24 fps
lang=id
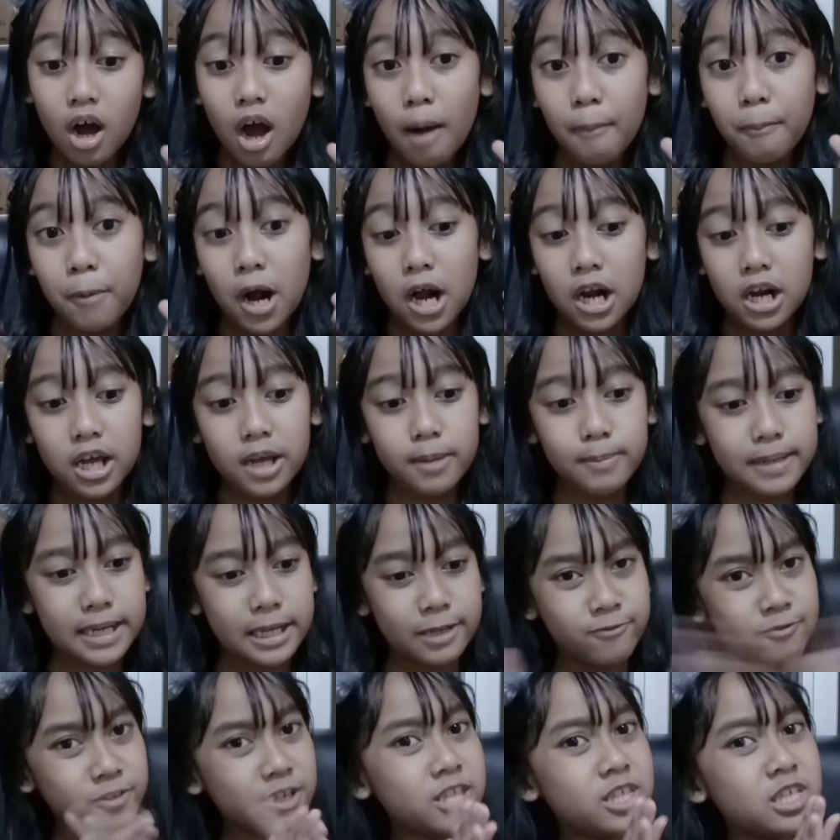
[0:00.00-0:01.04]
um, kalian
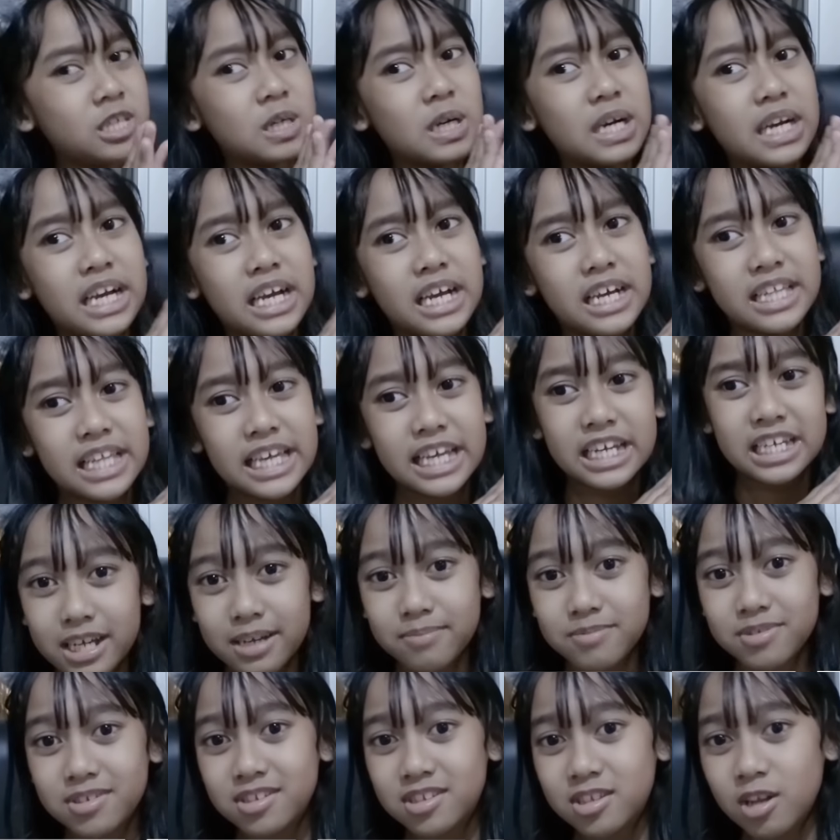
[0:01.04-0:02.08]
bikin video
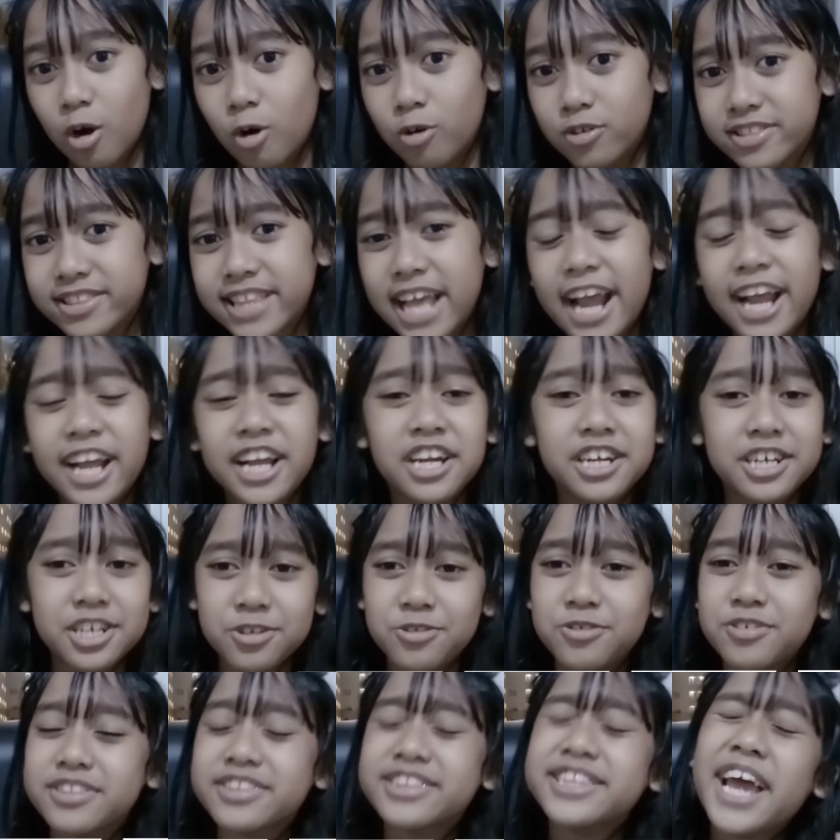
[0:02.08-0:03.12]
Elim so thank
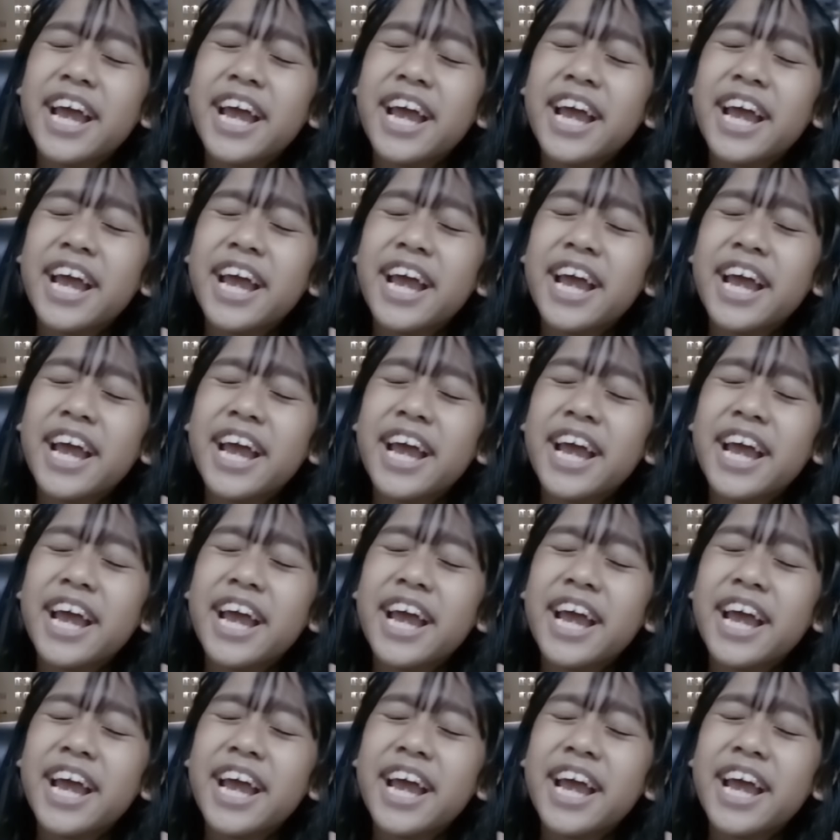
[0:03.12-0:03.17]
you